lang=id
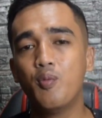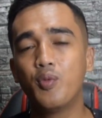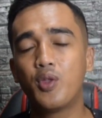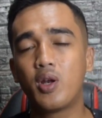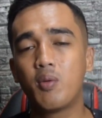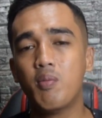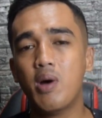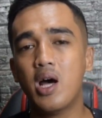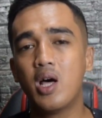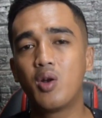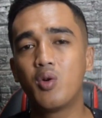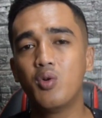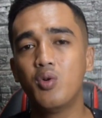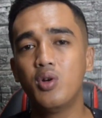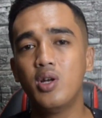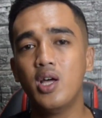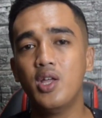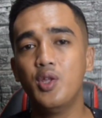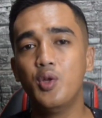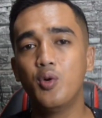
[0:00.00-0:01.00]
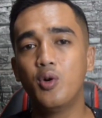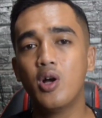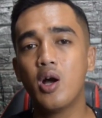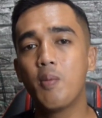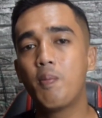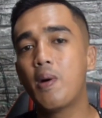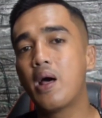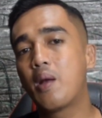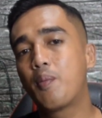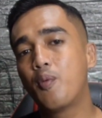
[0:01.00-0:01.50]
terbaru dan juga
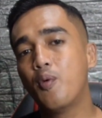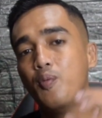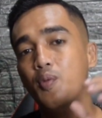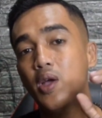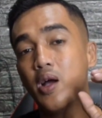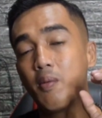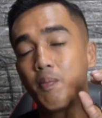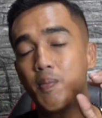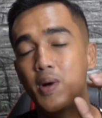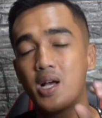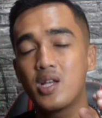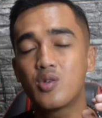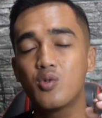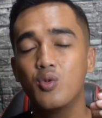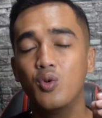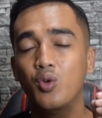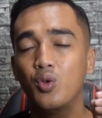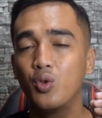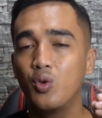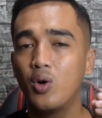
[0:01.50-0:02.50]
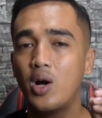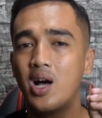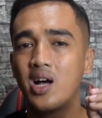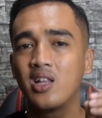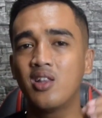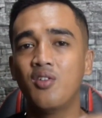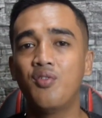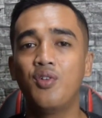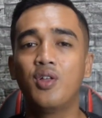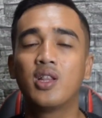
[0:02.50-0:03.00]
parfum yang pas untuk
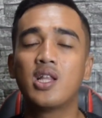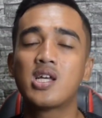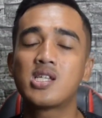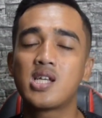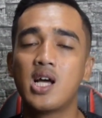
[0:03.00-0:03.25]
aktivitas